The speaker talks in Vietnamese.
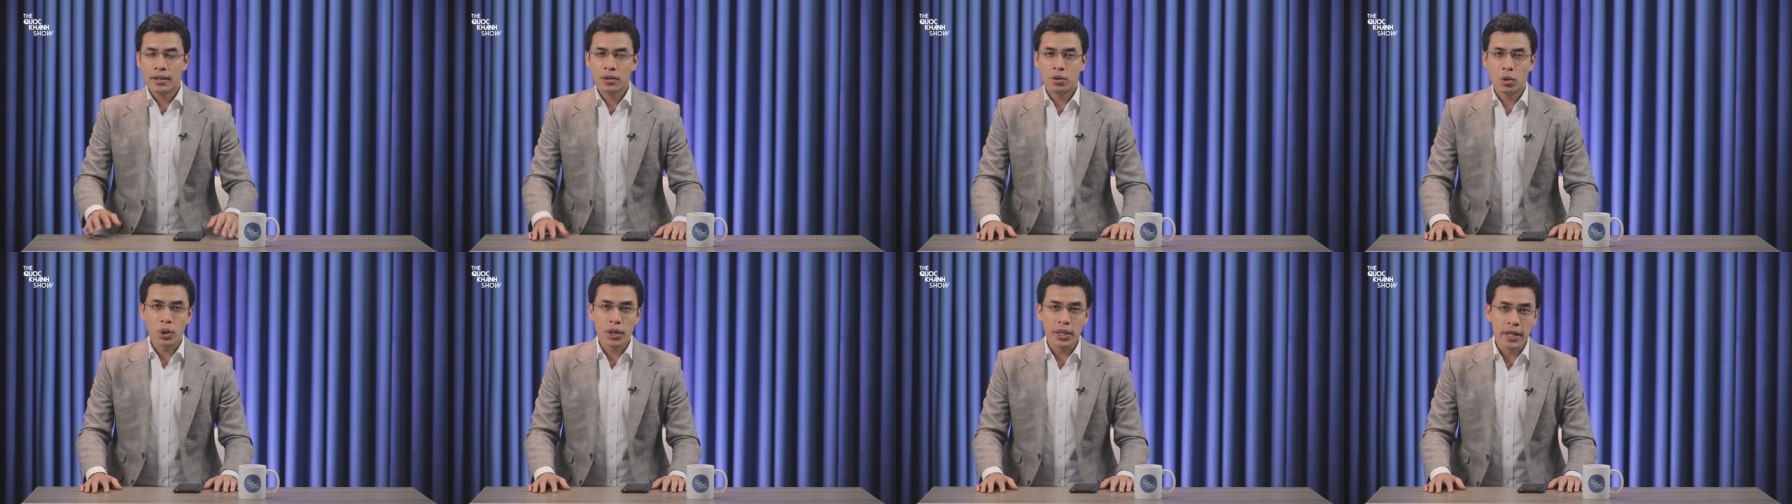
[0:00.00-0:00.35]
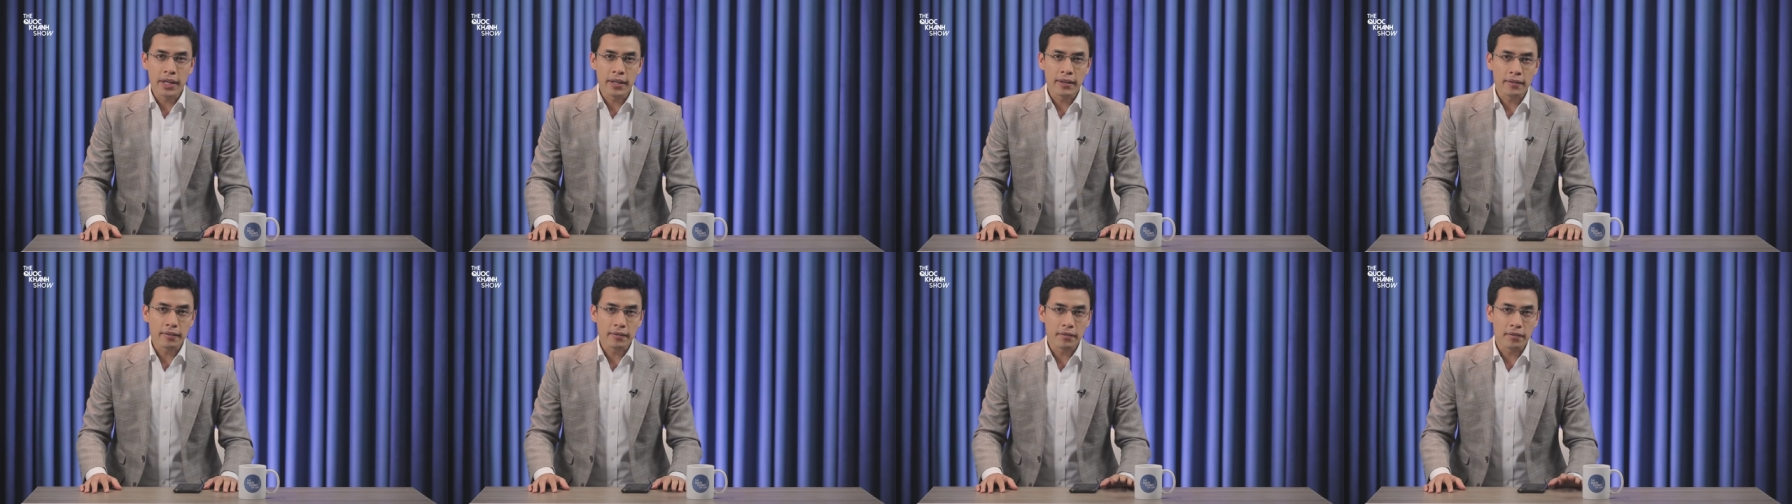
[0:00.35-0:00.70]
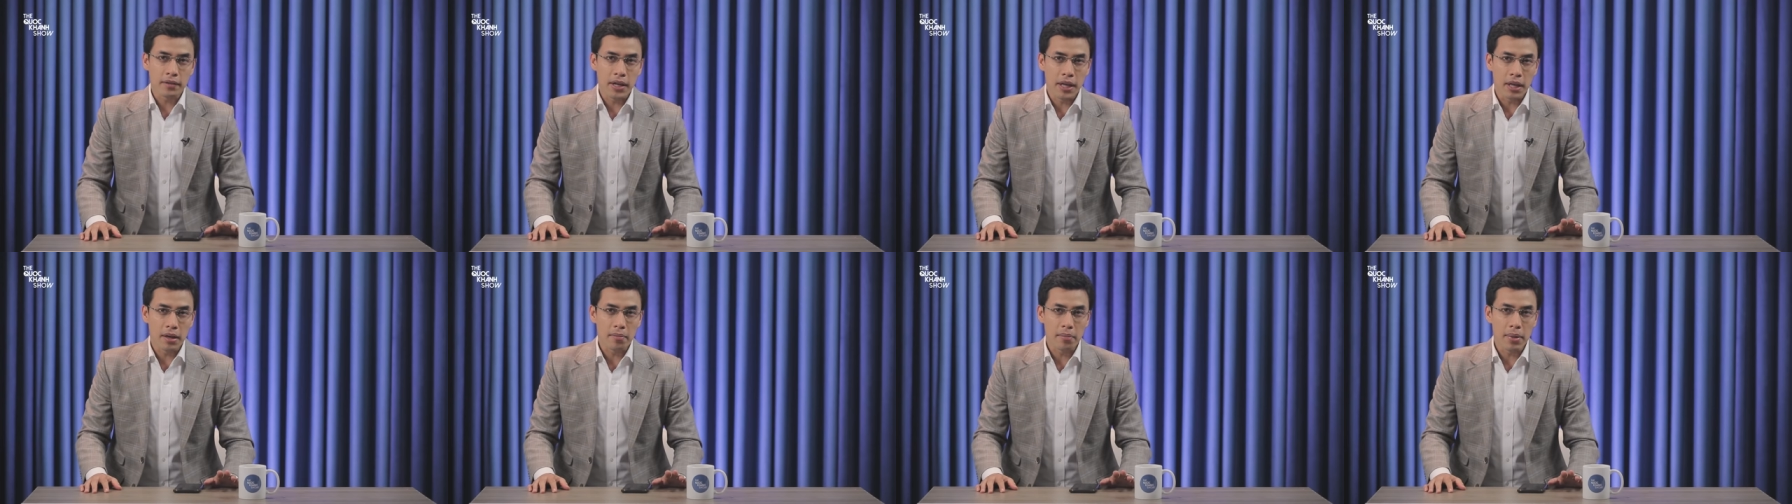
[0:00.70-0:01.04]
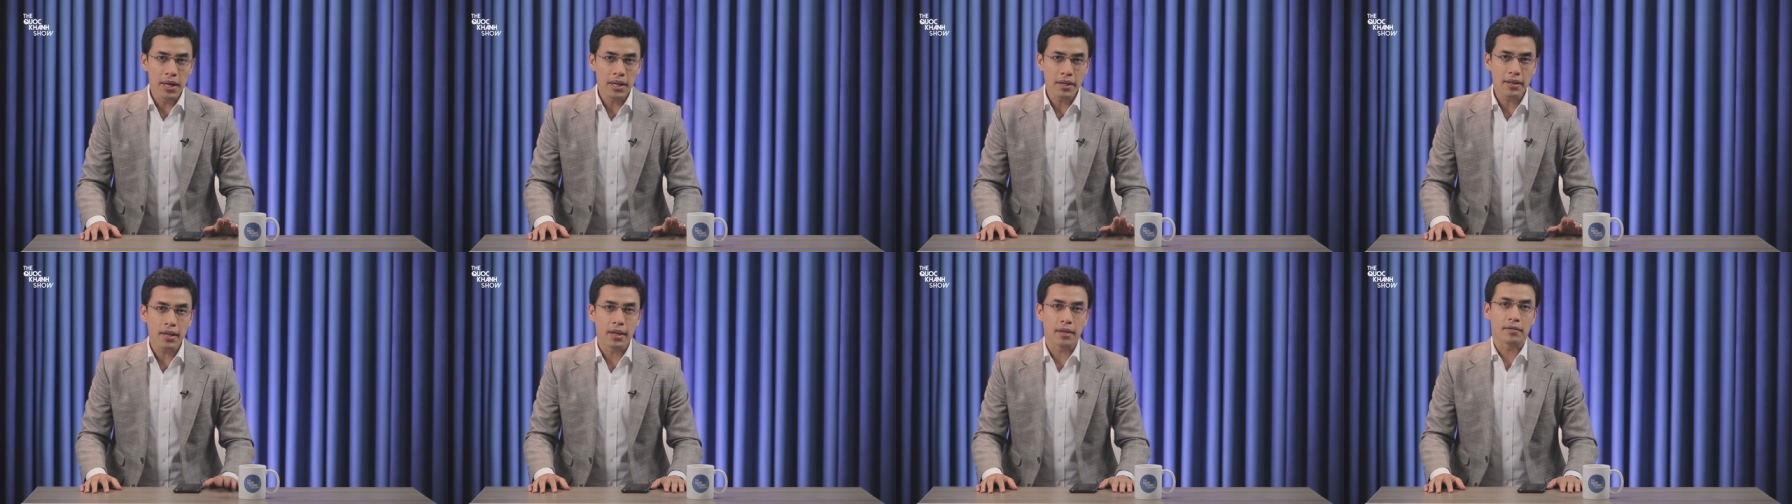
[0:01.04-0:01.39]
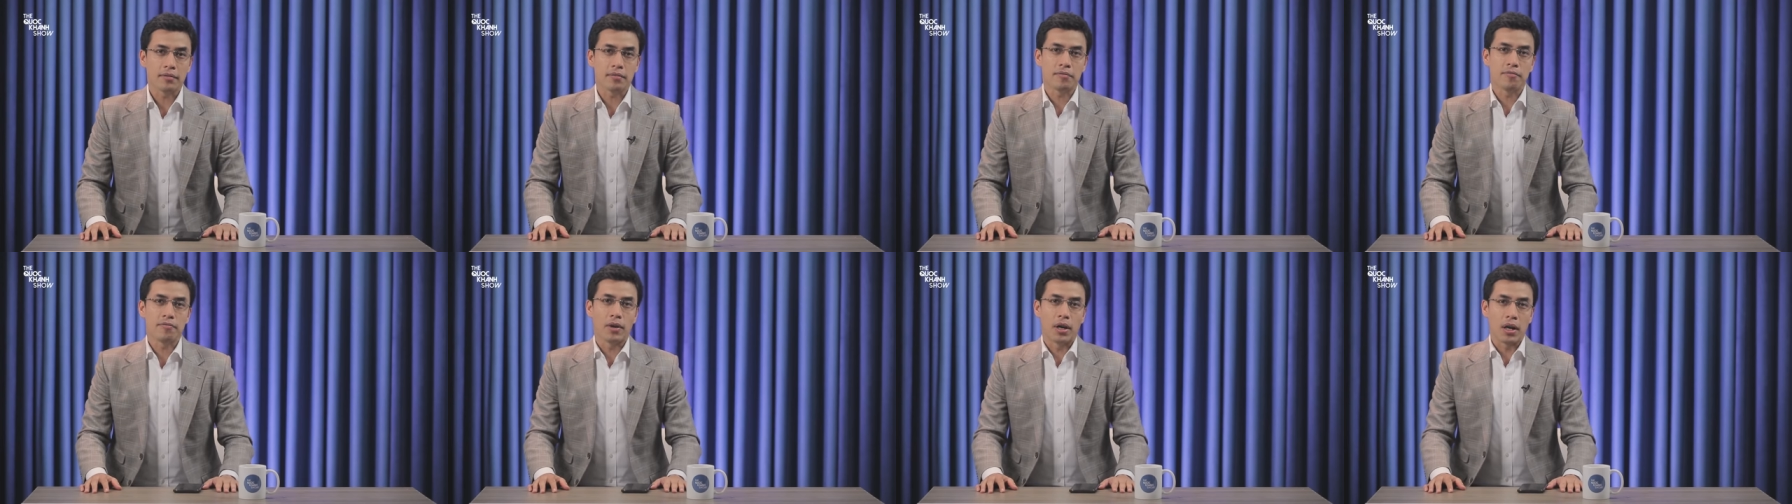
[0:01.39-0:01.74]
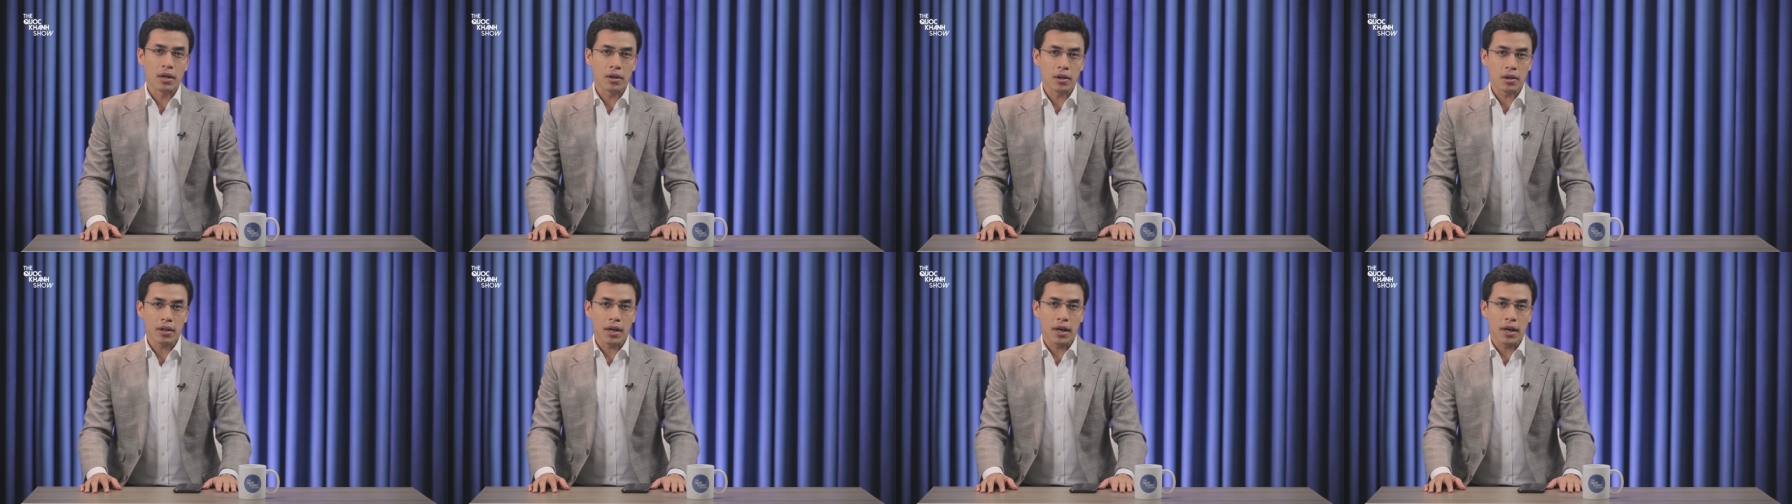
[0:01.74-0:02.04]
Tuy nhiên, diễn biến dịch vẫn có